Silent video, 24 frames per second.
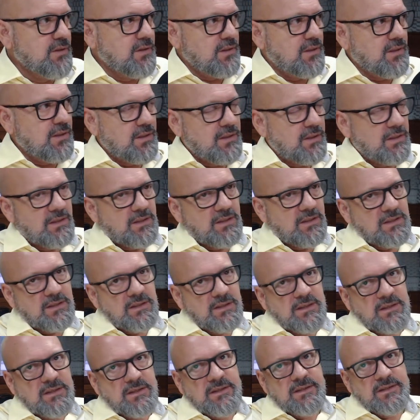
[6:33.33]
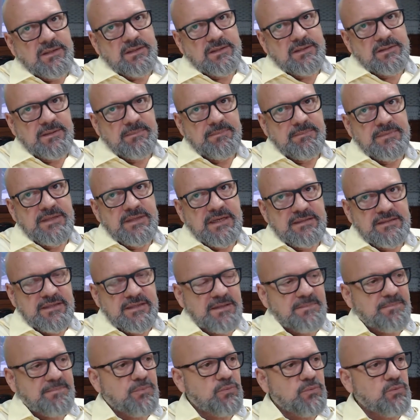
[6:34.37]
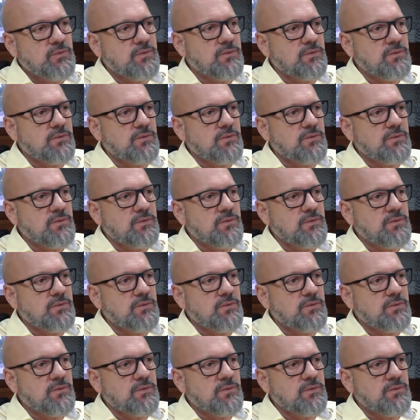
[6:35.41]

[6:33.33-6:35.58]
é, é da, da, Itaipu,